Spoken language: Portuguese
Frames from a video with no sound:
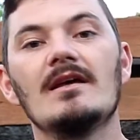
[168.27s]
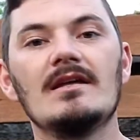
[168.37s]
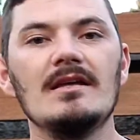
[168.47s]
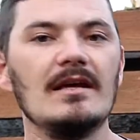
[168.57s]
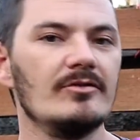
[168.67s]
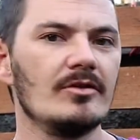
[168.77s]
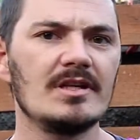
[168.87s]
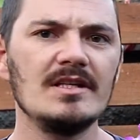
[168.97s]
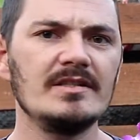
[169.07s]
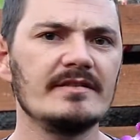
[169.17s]
que as
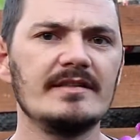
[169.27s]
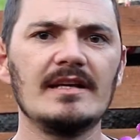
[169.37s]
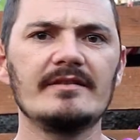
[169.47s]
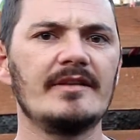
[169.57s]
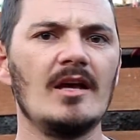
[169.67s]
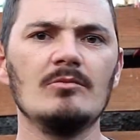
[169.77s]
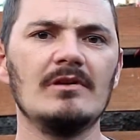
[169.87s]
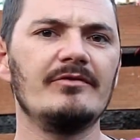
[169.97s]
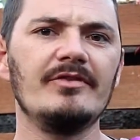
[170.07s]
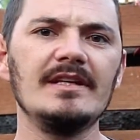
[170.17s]
orquídeas elas têm
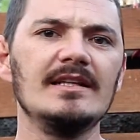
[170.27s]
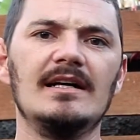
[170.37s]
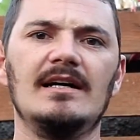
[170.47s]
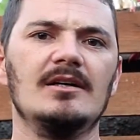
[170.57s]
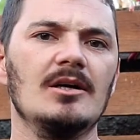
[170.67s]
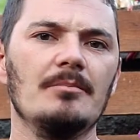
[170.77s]
uma vida